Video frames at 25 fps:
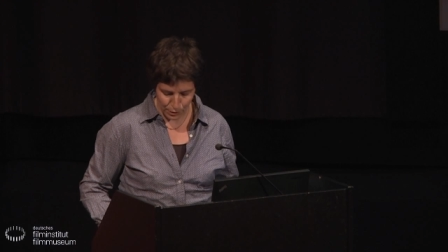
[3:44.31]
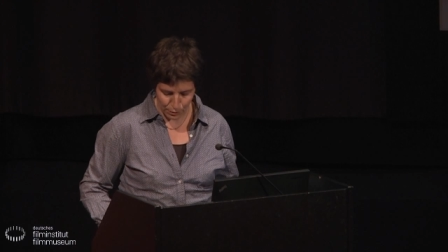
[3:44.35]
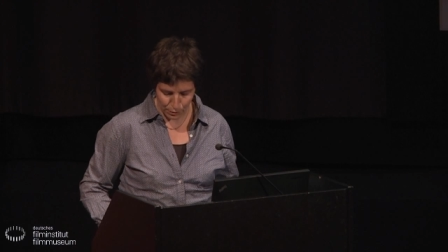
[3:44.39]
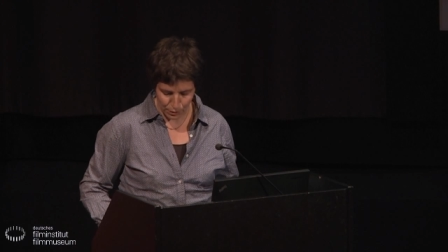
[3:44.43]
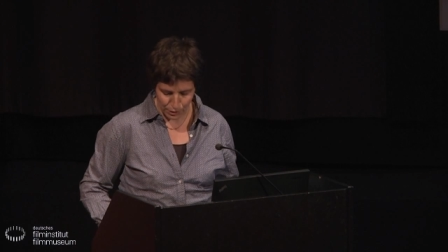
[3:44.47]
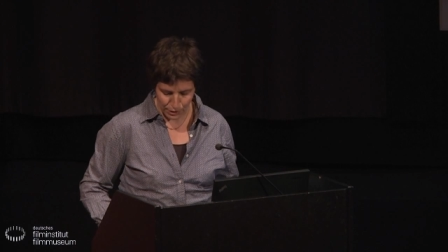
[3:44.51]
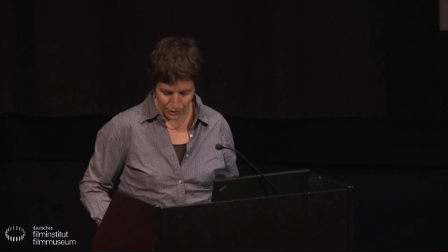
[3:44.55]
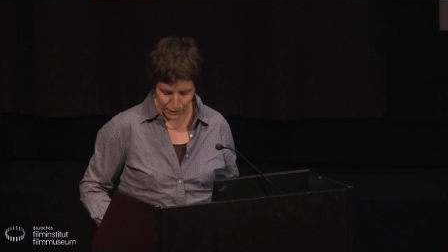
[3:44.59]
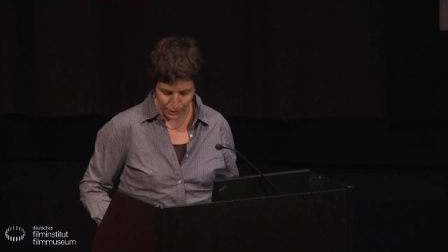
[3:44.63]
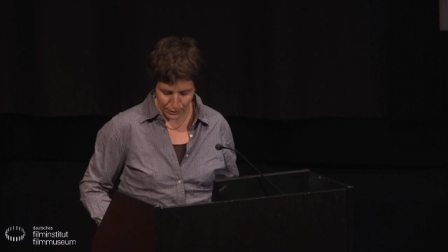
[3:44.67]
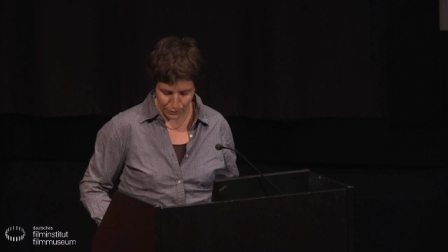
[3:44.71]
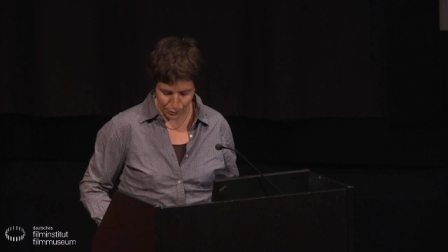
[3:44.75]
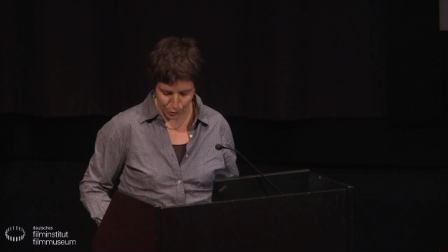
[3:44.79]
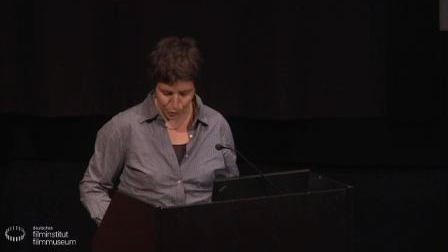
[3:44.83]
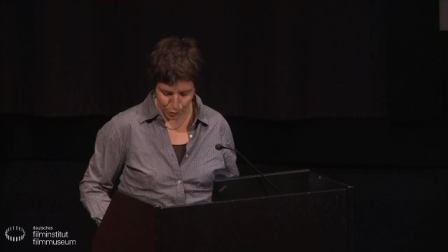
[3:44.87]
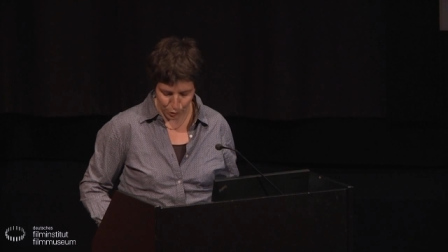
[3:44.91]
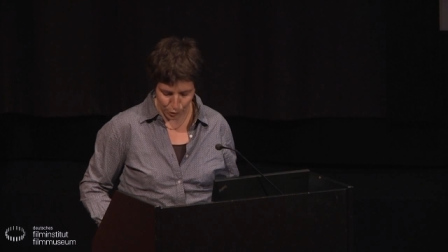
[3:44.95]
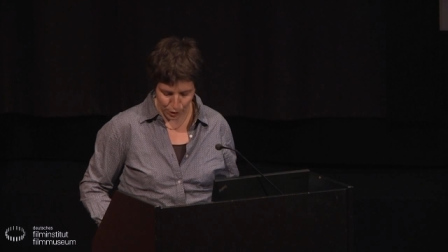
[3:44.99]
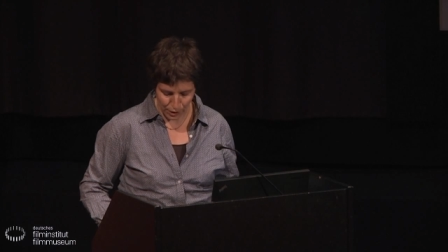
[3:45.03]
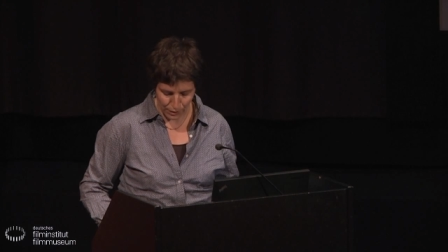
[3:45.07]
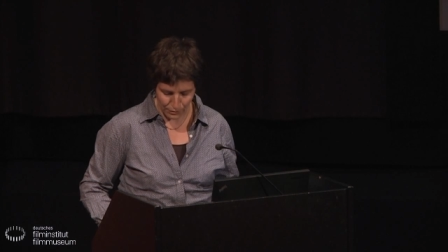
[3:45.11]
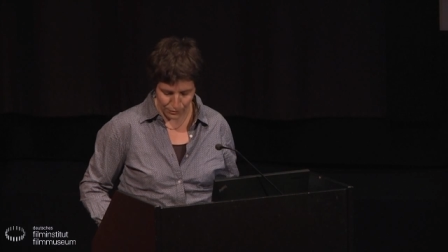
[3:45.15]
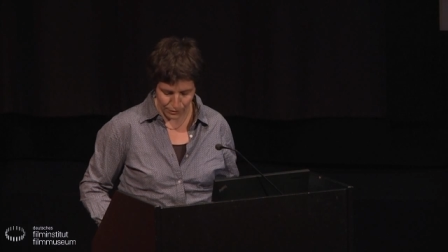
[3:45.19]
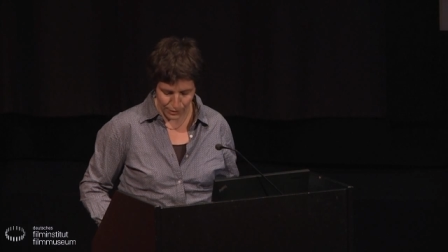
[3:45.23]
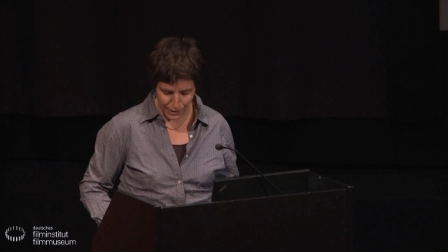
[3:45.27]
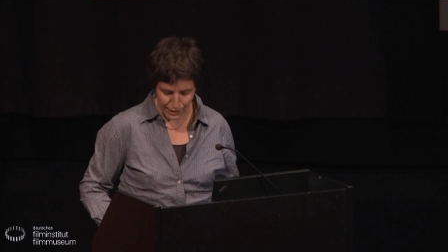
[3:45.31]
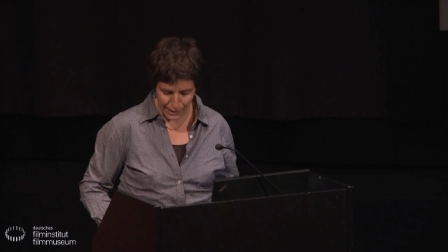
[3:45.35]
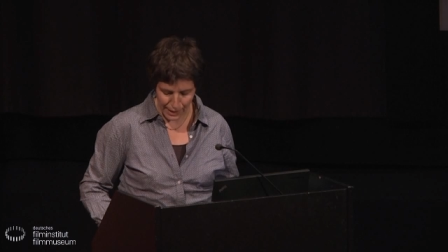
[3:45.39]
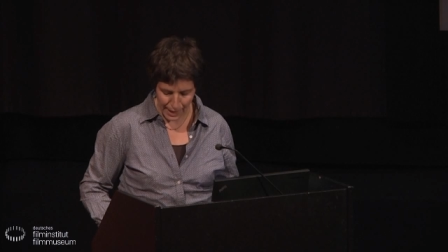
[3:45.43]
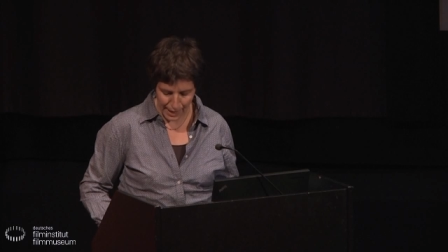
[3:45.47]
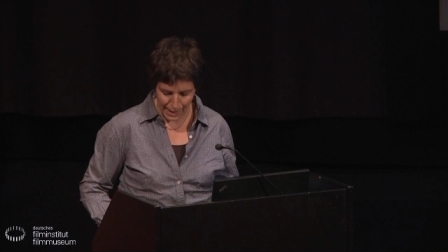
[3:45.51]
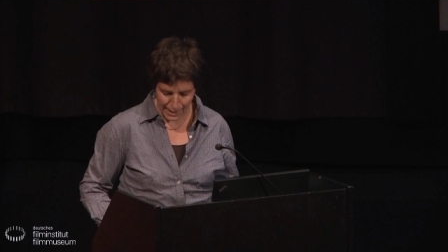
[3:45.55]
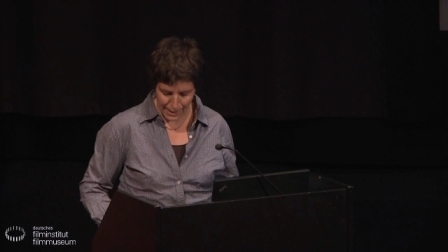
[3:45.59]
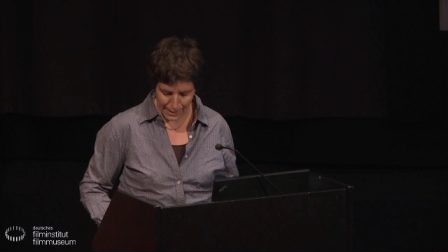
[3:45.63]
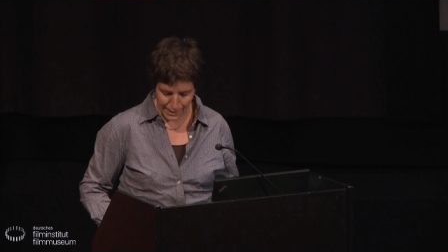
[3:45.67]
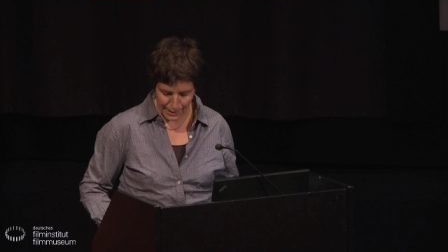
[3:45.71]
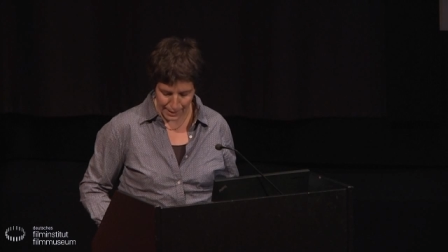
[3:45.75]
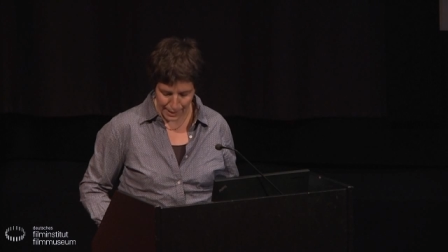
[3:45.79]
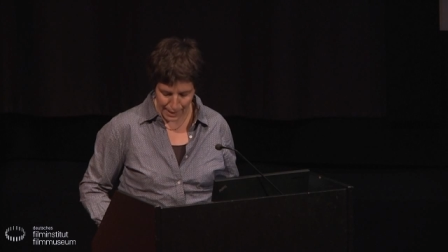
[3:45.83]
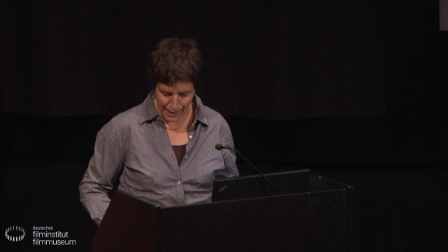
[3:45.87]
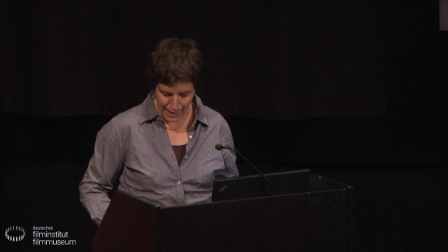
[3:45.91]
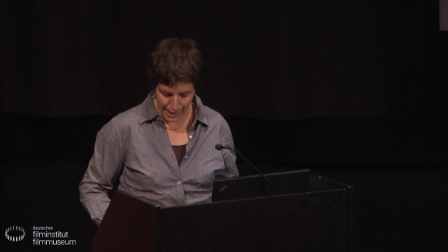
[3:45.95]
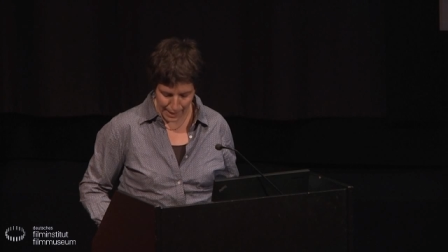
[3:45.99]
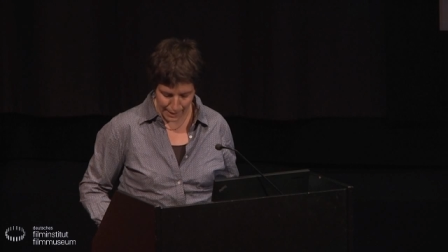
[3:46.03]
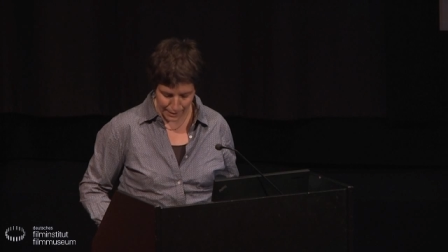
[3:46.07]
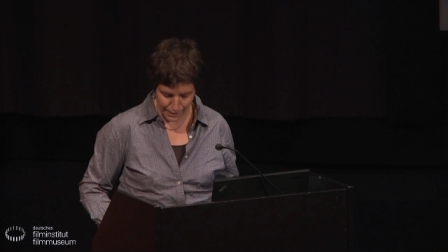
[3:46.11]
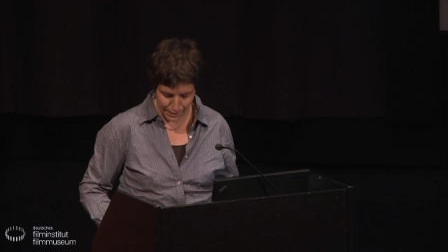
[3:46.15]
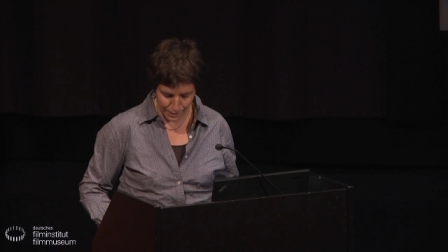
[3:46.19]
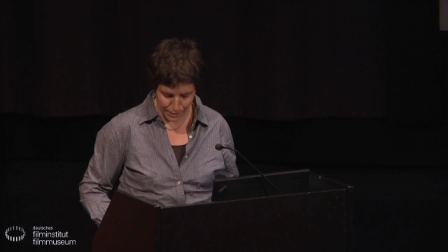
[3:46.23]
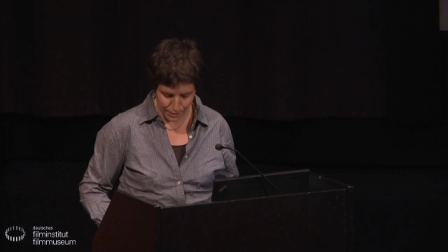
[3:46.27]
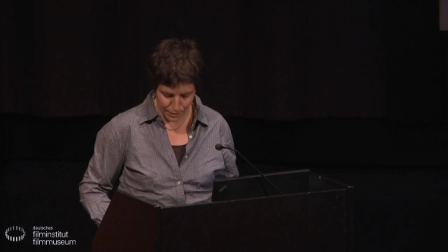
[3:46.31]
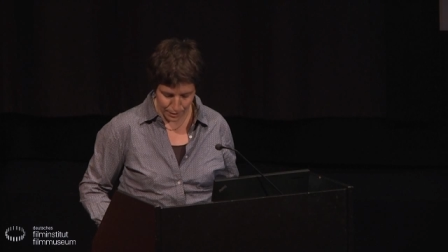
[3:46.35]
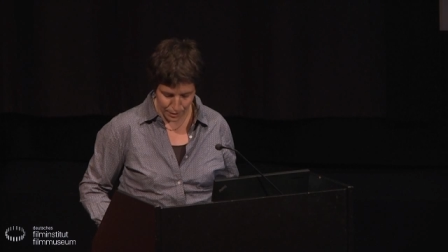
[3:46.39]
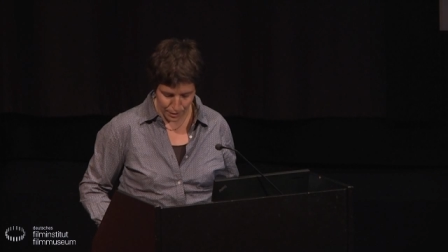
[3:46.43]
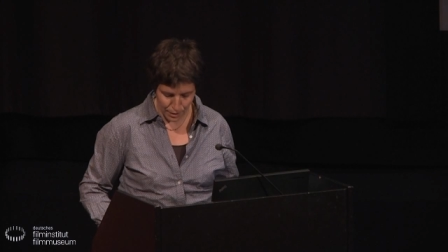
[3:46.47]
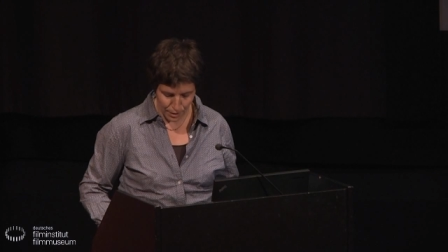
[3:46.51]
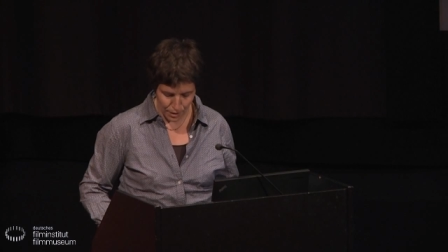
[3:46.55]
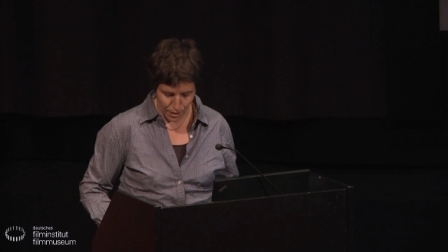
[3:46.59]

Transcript: Kunst der Fotografie kennengelernt.